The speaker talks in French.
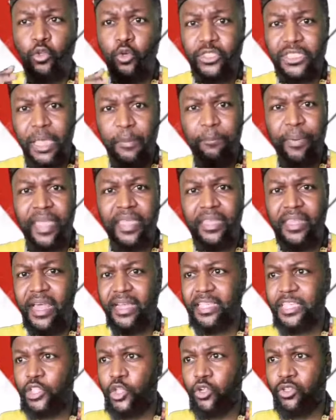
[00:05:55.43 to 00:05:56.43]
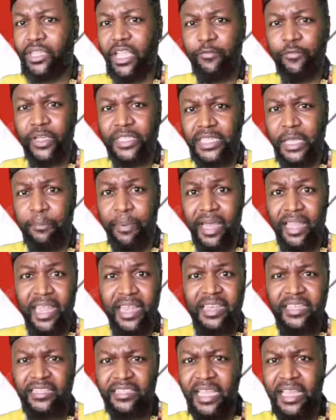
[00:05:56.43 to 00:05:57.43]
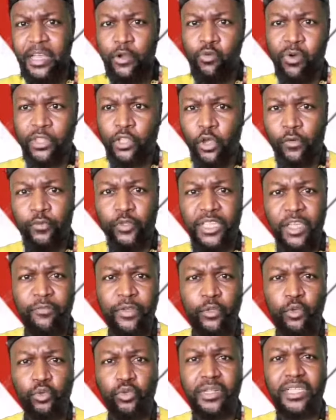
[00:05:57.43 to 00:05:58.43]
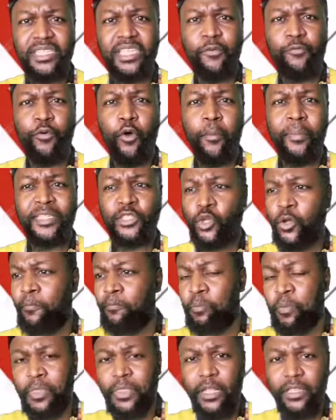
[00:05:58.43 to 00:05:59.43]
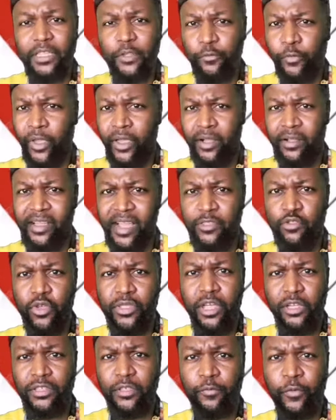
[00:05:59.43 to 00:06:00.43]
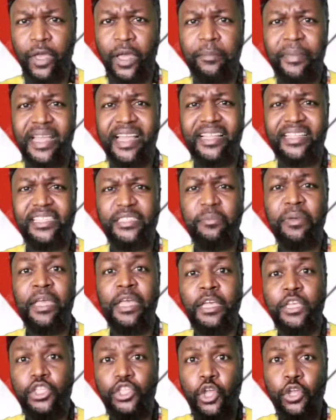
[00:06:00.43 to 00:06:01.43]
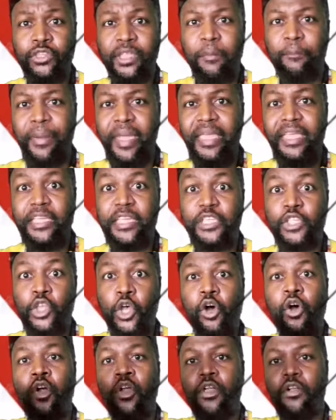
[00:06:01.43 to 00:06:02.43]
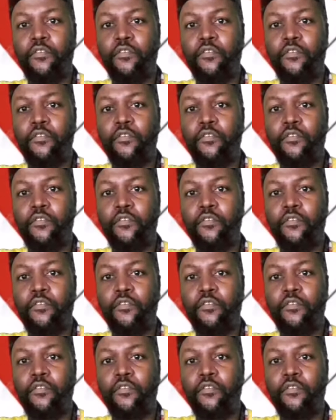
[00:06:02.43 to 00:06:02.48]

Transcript: Tous ces pays-là qui sont traversés par la ligne de l'équateur, vous avez toutes les informations dans différents canaux et dans différents mécanismes, sont des pays qui sont